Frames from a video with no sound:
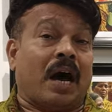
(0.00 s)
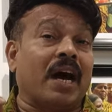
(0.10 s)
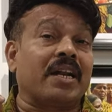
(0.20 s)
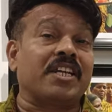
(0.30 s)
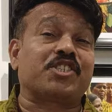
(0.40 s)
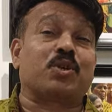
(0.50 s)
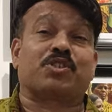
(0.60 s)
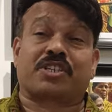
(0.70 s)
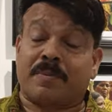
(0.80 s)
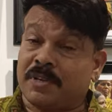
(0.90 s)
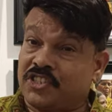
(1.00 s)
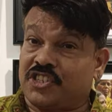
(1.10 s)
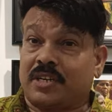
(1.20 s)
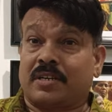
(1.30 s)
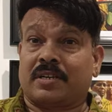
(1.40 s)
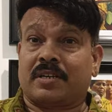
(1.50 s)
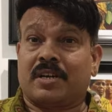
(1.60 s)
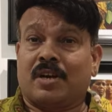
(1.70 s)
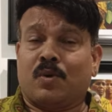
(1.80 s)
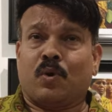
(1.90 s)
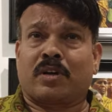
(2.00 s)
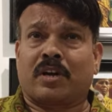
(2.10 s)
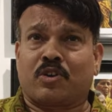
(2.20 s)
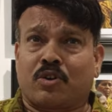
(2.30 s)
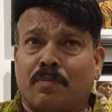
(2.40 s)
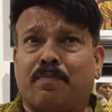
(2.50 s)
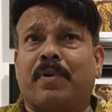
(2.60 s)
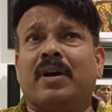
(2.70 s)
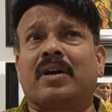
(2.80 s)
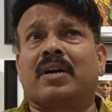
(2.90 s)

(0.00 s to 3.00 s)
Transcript: అహర్నిశలు శ్రమించిన ఒక గొప్ప